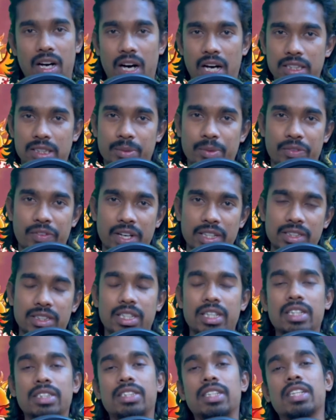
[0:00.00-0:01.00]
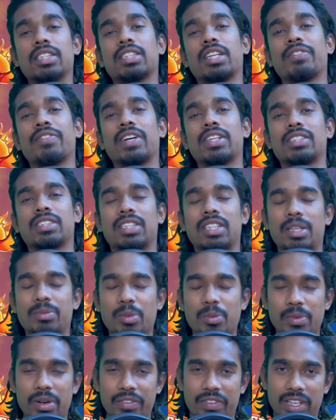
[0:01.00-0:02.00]
ఆర్సీబీ ఫ్యాన్స్కి సిఎస్కే ఫ్యాన్స్కి
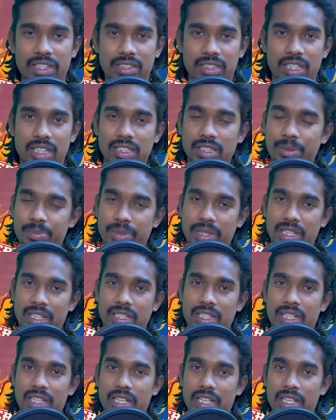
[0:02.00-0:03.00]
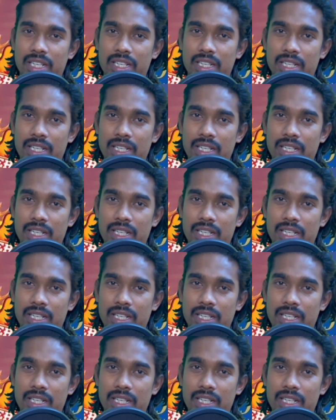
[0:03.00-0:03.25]
ముంబై ఫ్యాన్స్కి నేను చెప్పేది ఏంటంటే